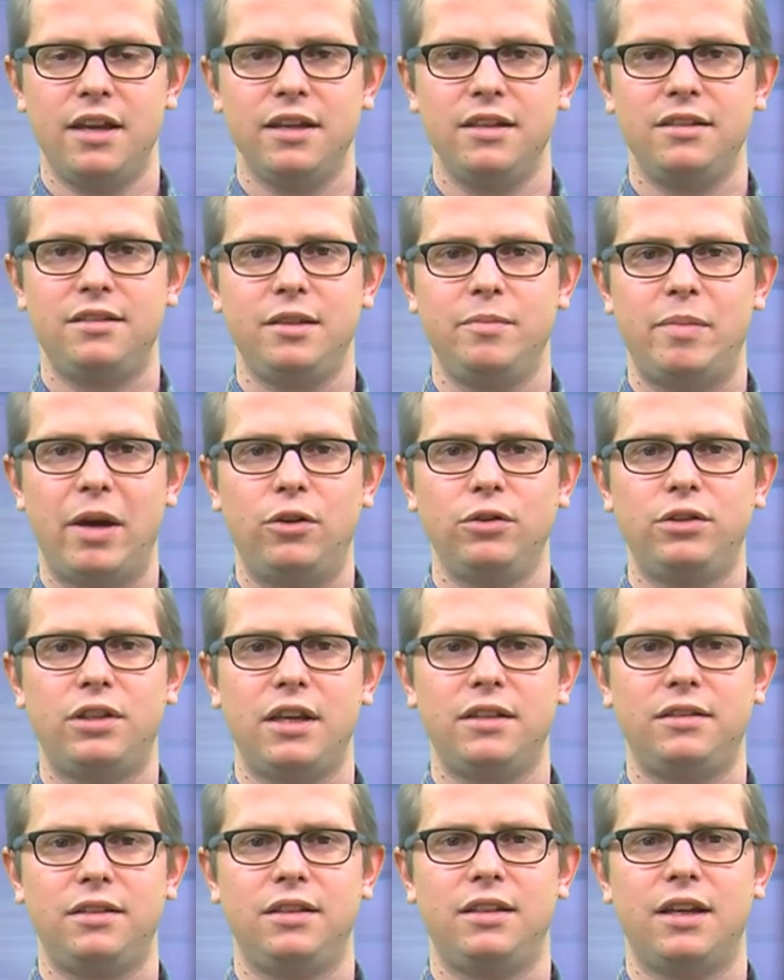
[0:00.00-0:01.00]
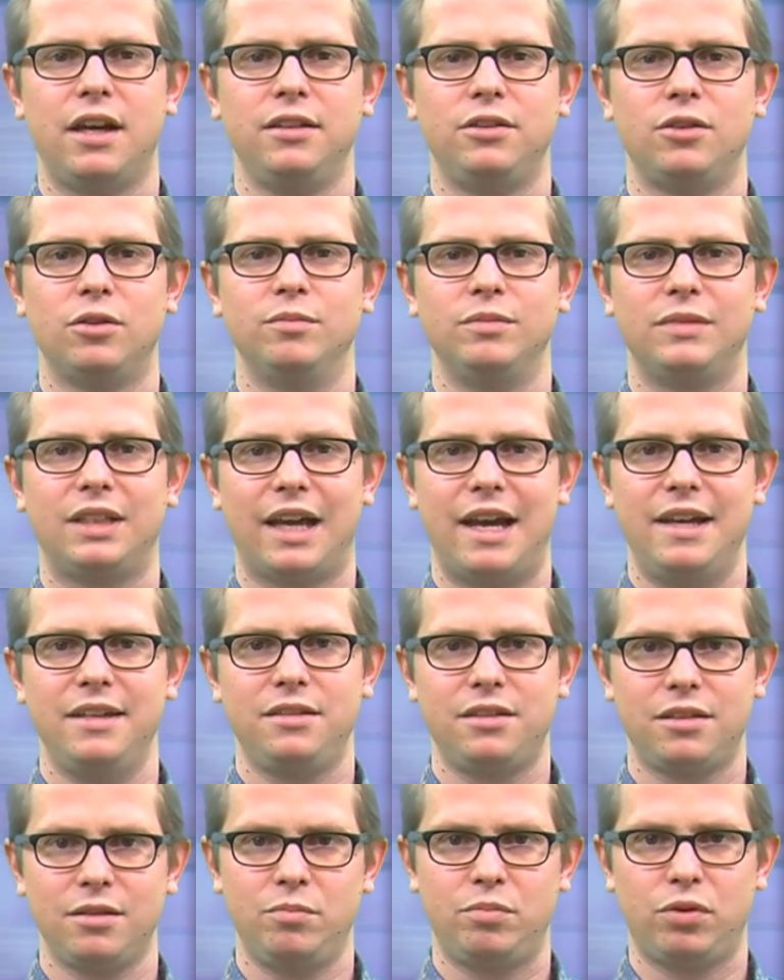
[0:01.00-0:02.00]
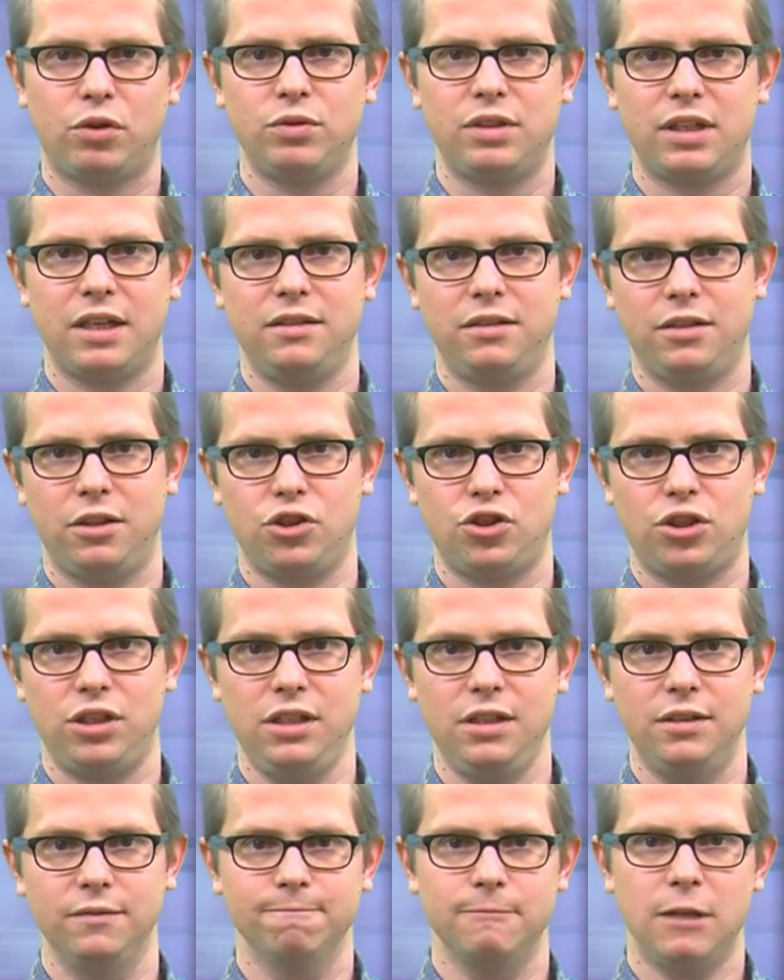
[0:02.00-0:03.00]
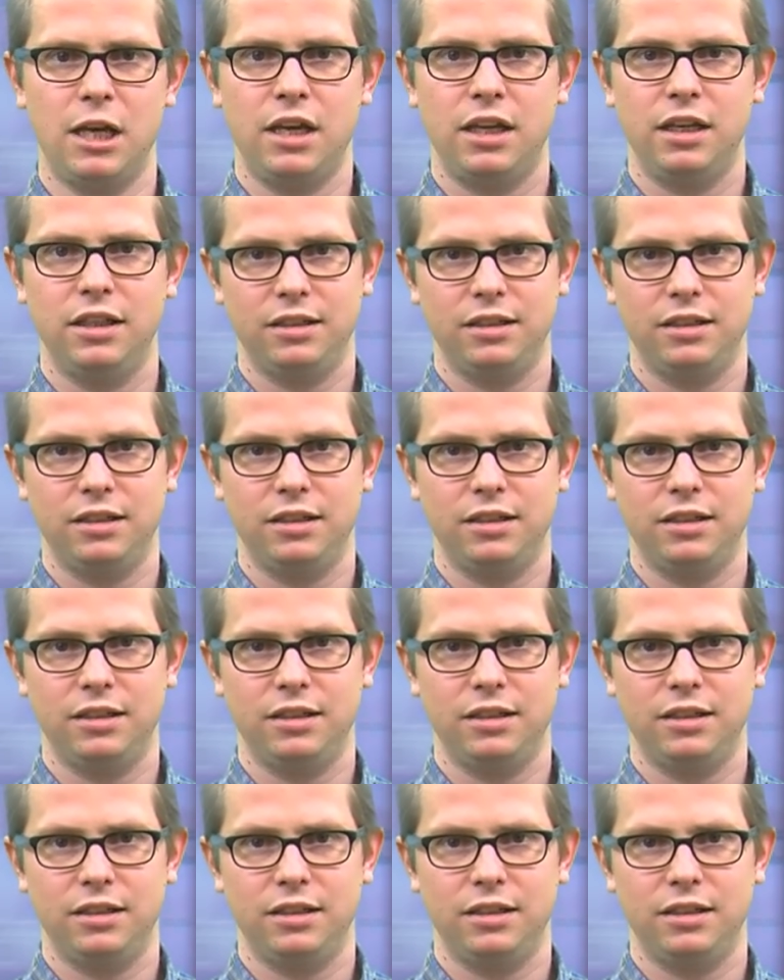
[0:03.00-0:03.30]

ist die Bautätigkeit um 13 Prozent gestiegen.